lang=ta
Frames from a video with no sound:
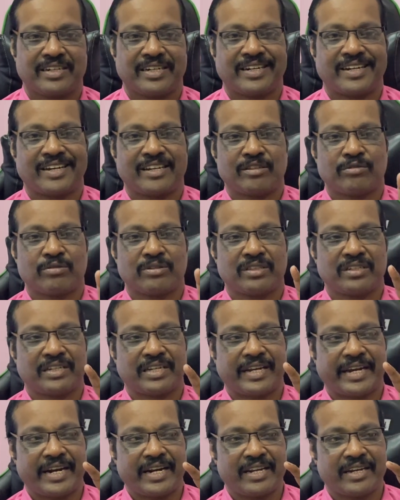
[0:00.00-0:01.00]
ஏன்னா அது வந்து
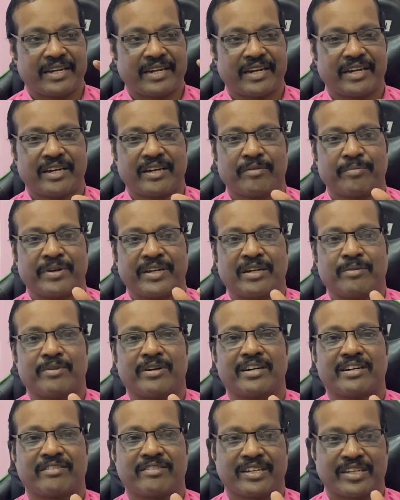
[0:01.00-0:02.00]
கேளிக்கையை
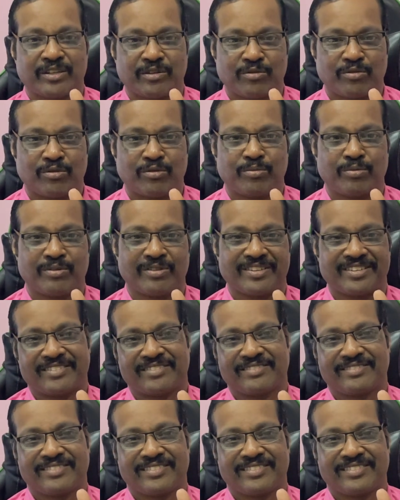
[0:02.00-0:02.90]
மையமாக வைத்து கொண்டு போகிறது